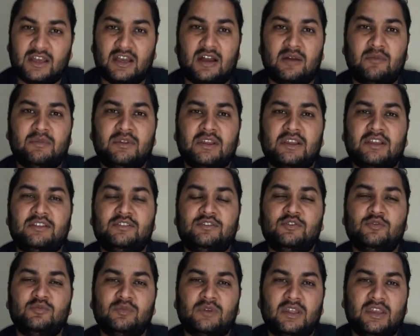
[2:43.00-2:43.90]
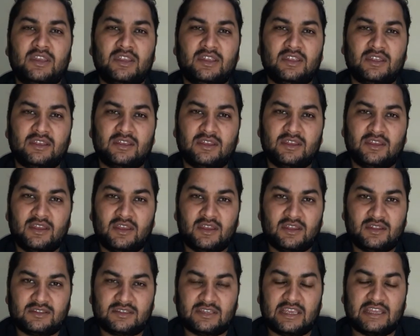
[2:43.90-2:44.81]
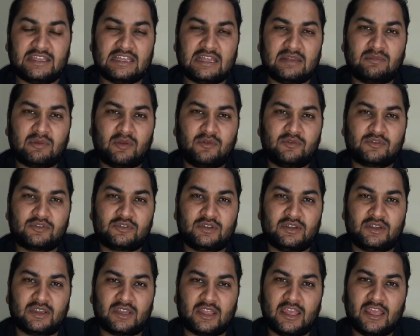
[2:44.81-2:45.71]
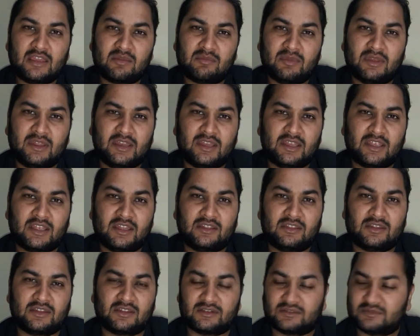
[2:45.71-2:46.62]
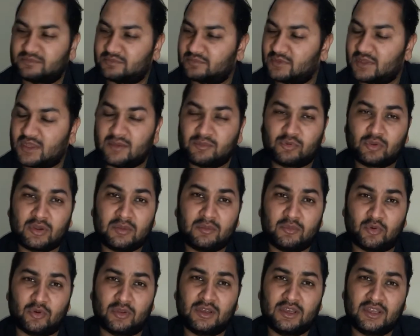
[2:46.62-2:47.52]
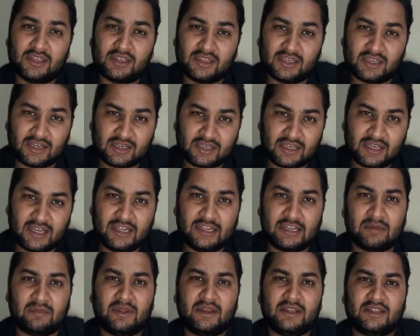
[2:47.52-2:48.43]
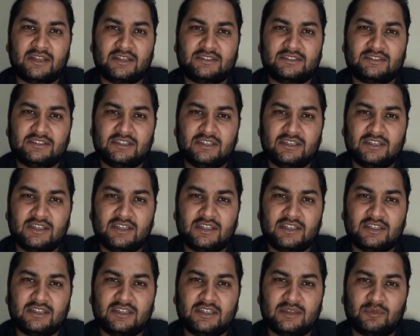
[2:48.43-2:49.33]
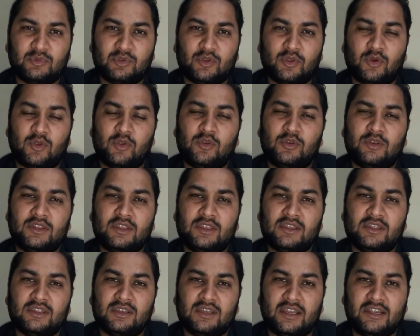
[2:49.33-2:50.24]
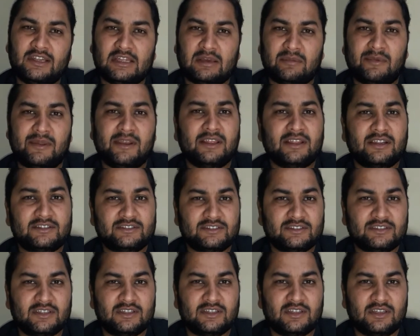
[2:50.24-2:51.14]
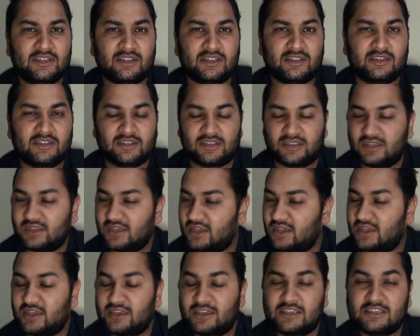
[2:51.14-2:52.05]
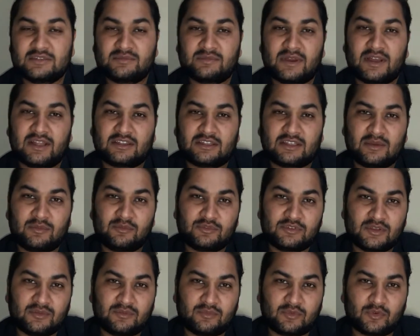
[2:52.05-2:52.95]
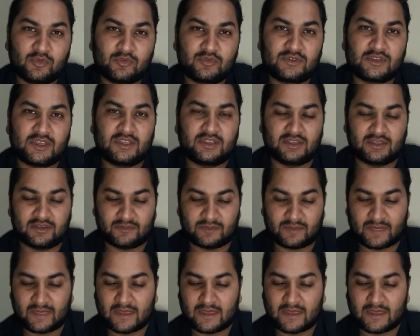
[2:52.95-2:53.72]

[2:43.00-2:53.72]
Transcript: हमने कंज्यूम करी है छः हज़ार बाईस यूनिट एक महीने के अंदर क्या पूरे मोहल्ले की घर की लाइट हमारे घर से जलने लगी थी पूरी कॉलोनी की लाइट हमारे घर से जलने लगी थी इस बात का मुझे प्रूफ चाहिए